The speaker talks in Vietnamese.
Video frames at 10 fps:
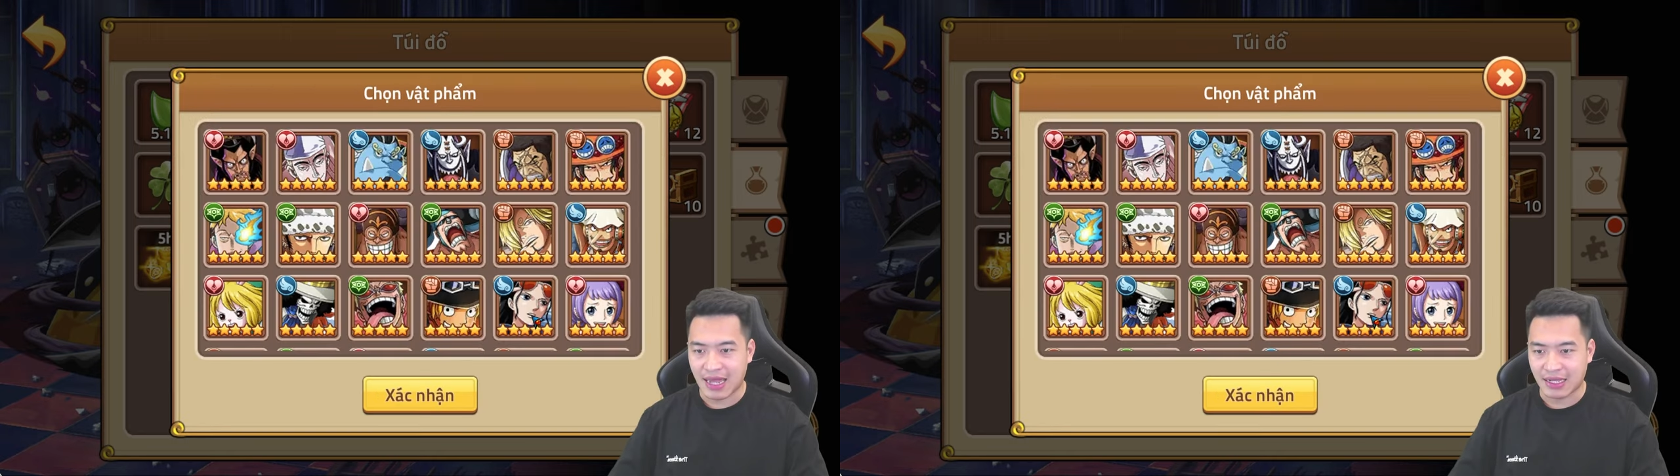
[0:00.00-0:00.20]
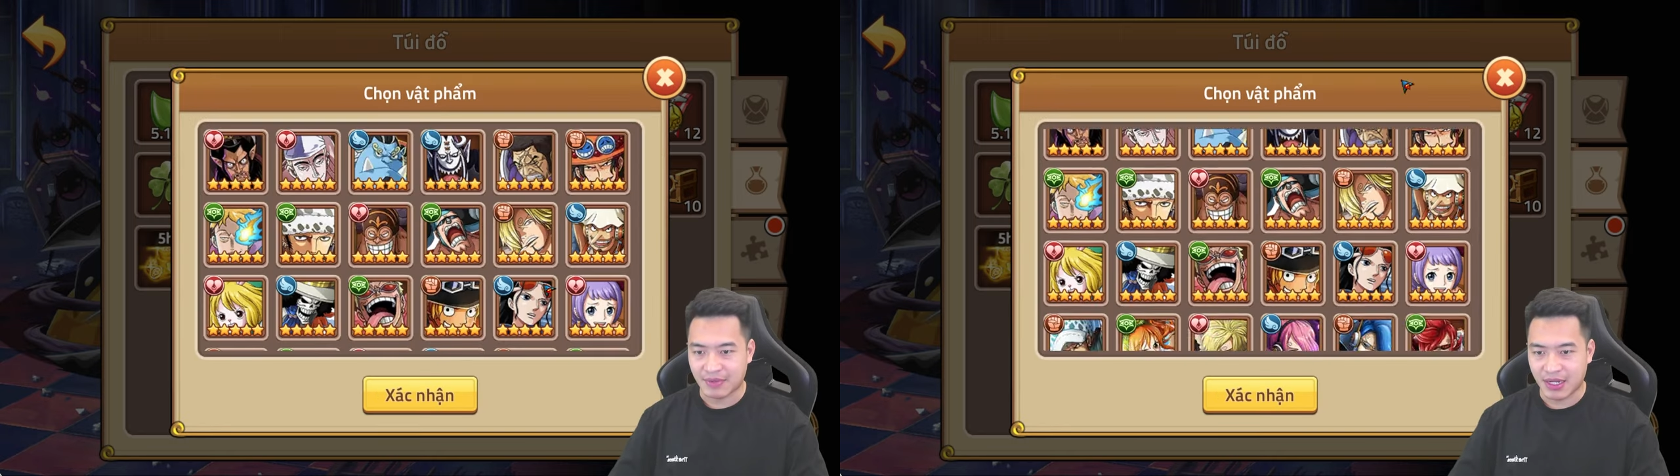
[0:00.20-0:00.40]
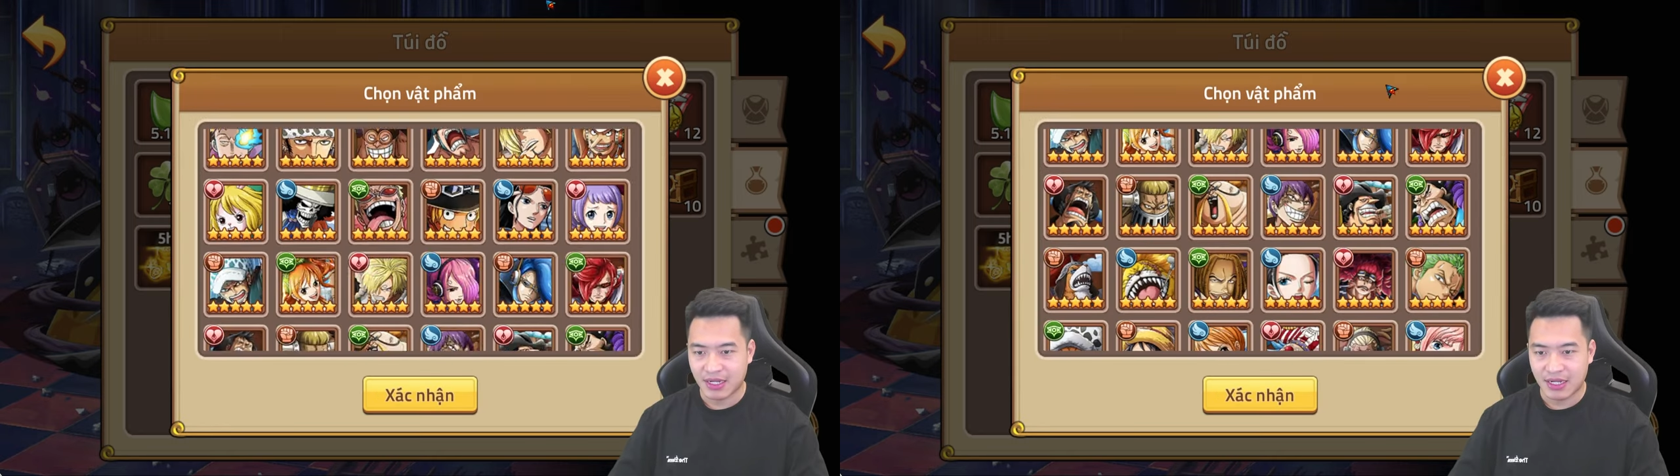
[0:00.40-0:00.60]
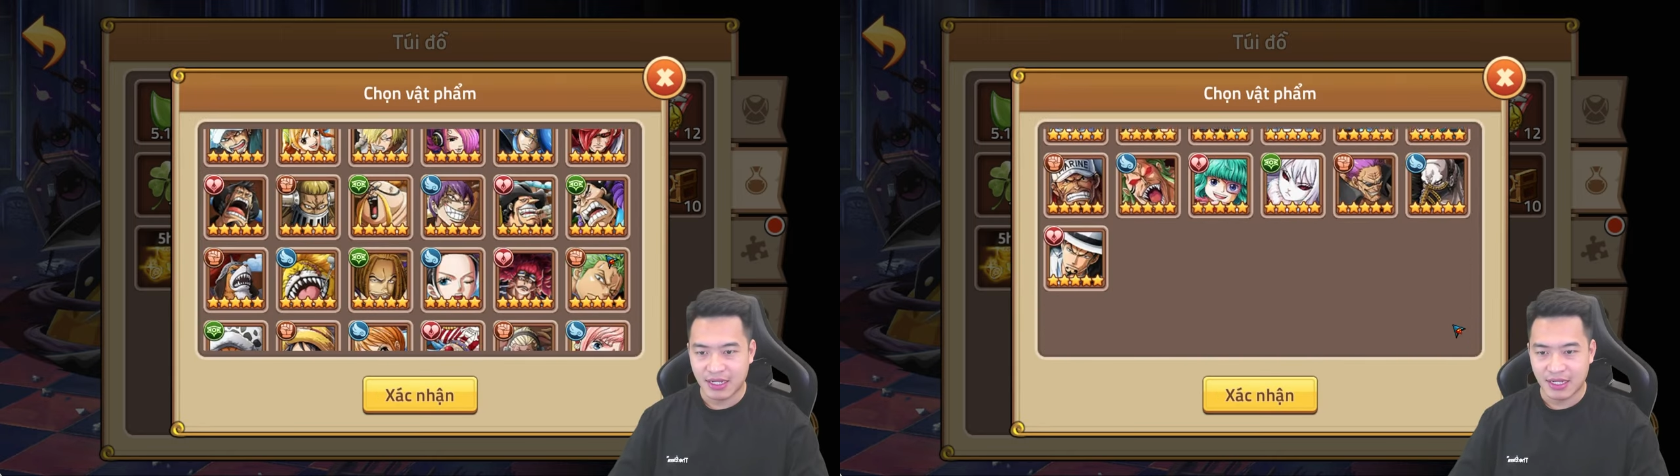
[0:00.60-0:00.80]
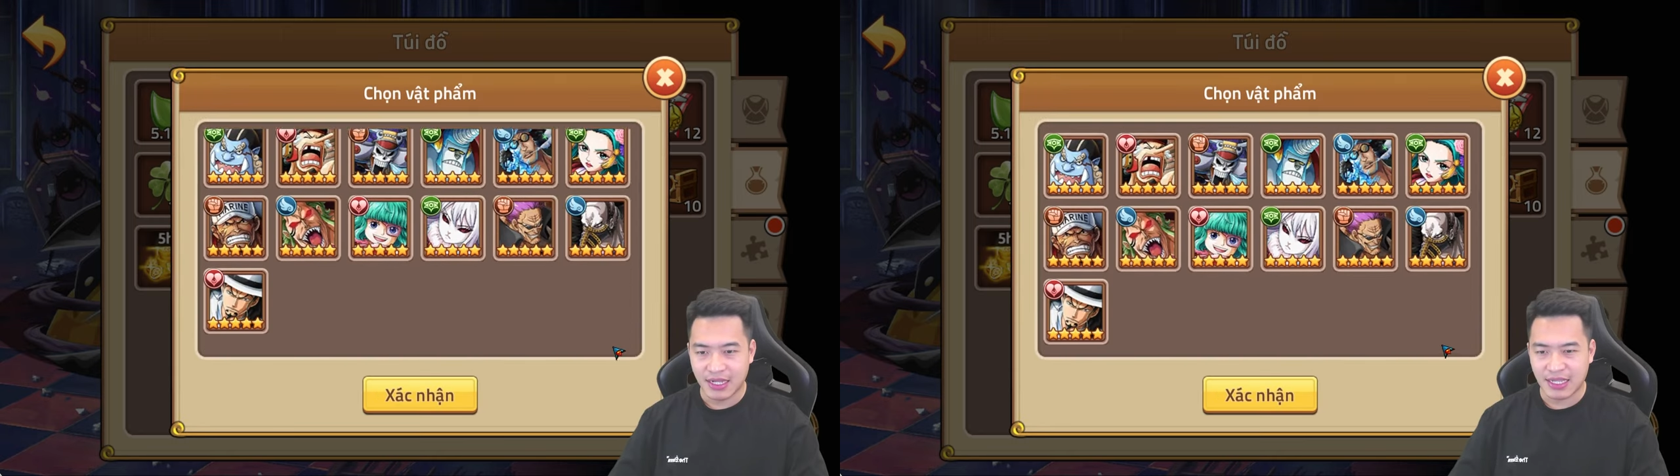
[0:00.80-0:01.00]
anh em nhé
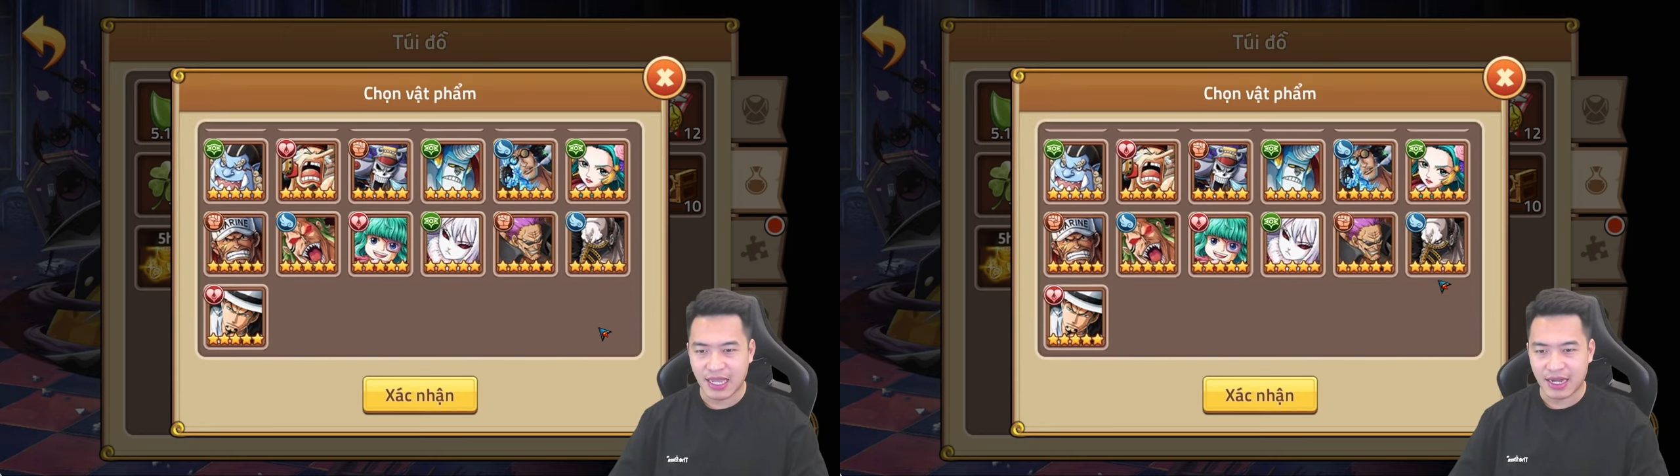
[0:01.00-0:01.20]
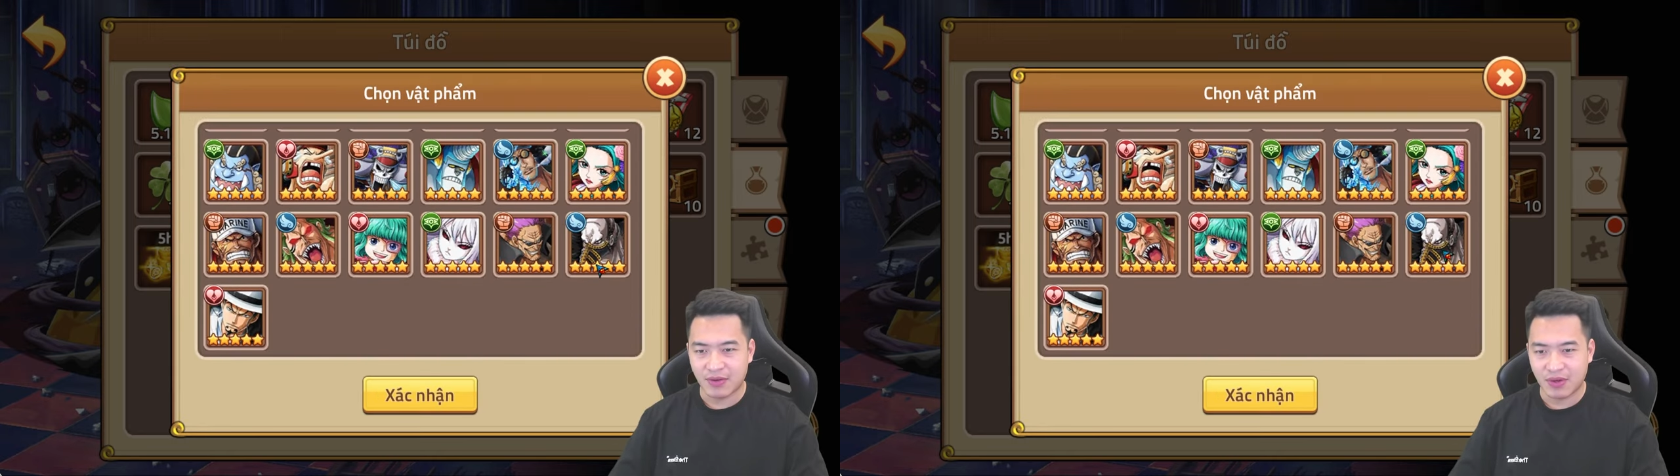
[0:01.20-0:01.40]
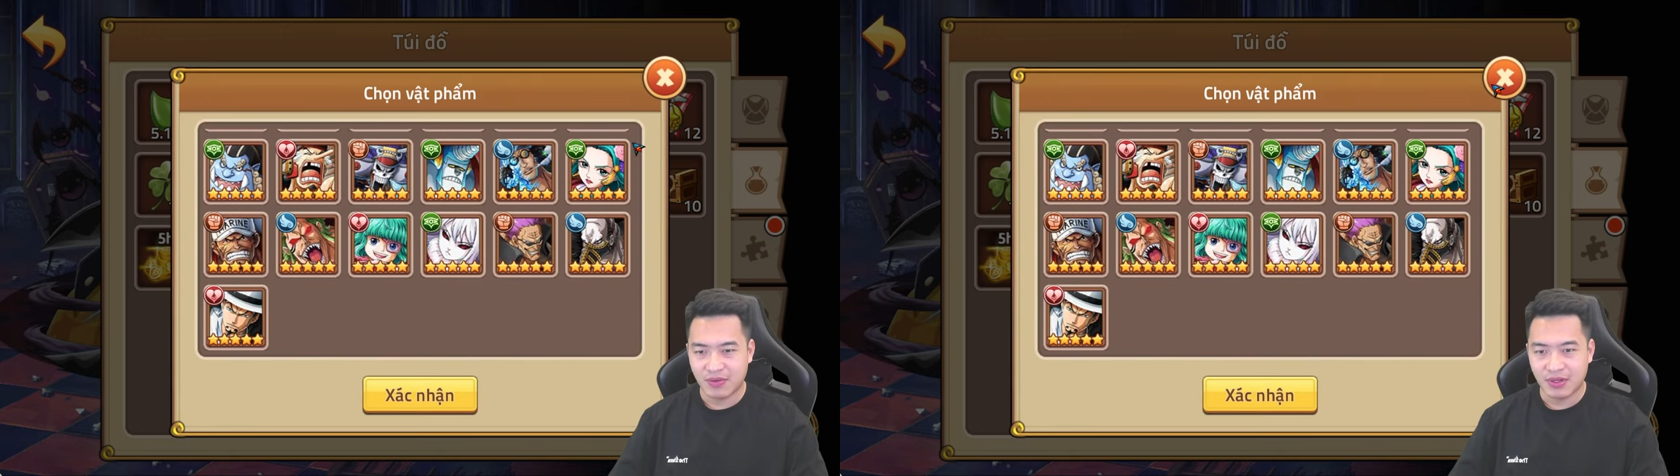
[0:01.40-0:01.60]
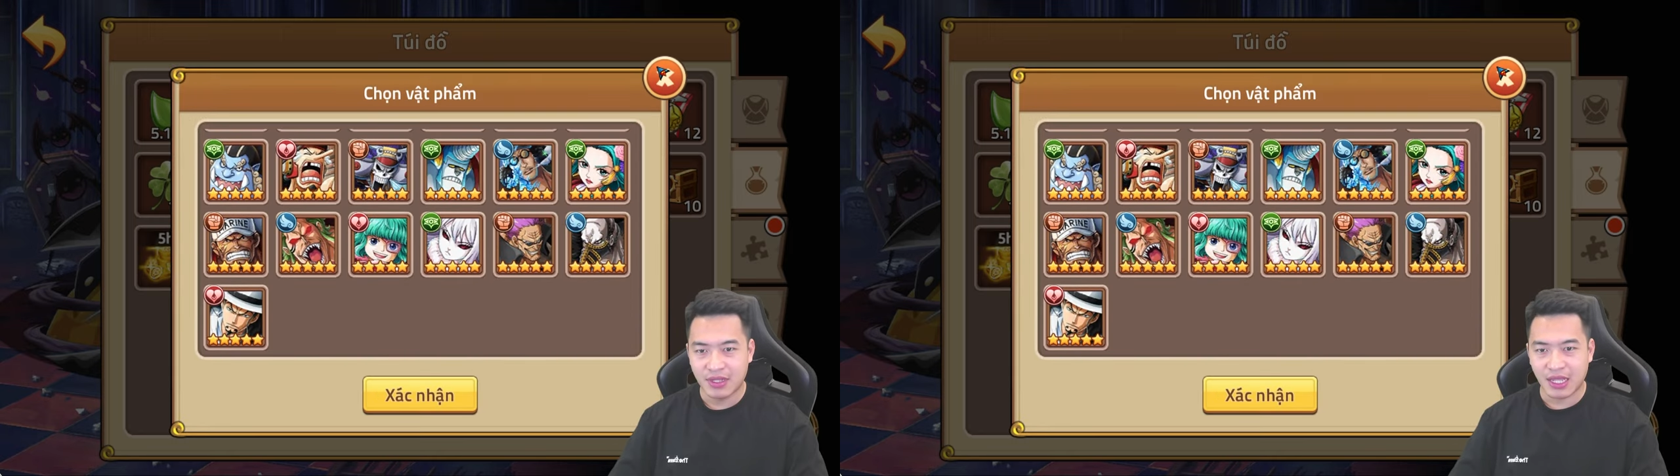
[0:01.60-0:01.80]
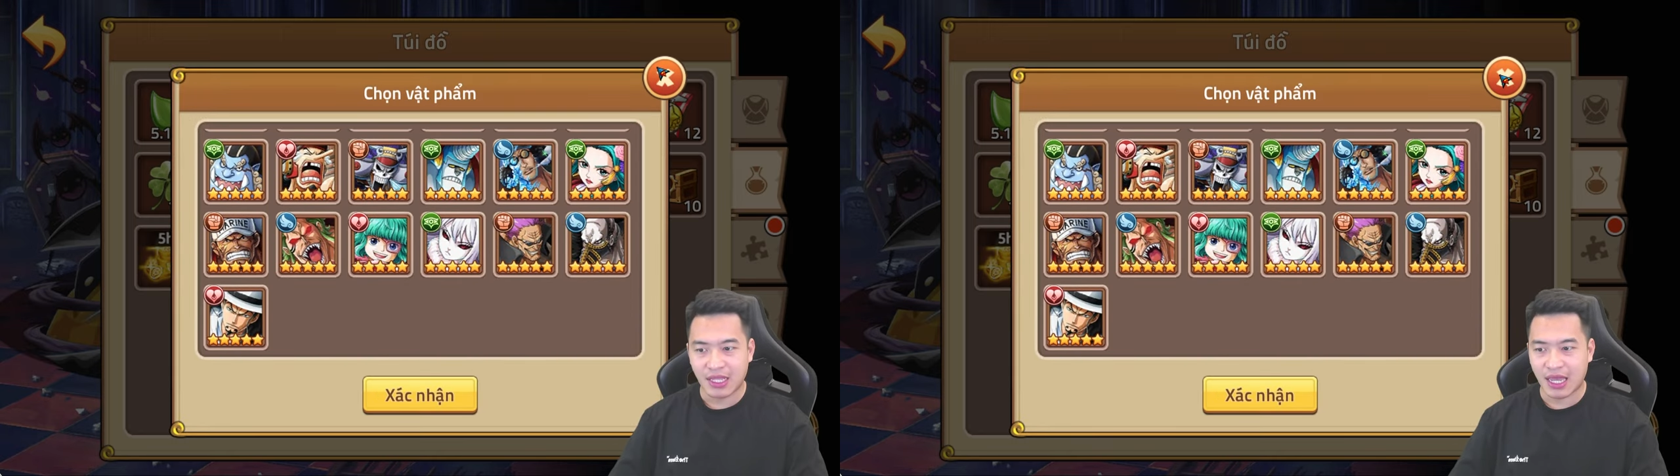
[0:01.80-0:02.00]
nhanh nhẹn đúng không
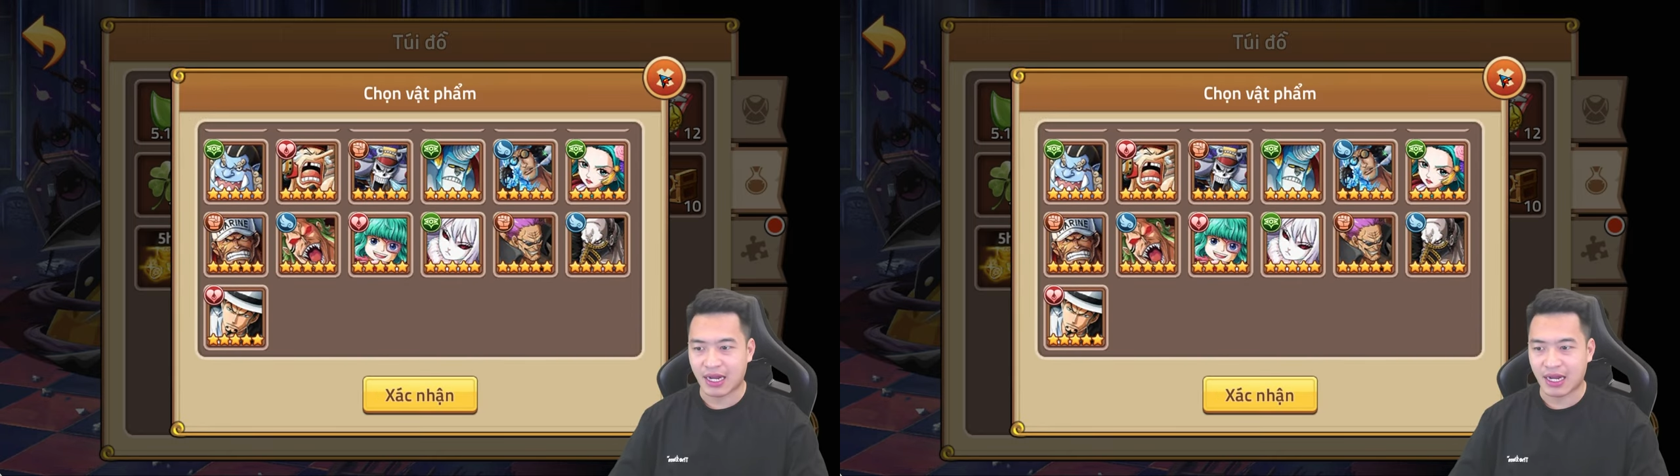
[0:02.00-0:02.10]
nhanh nhẹn à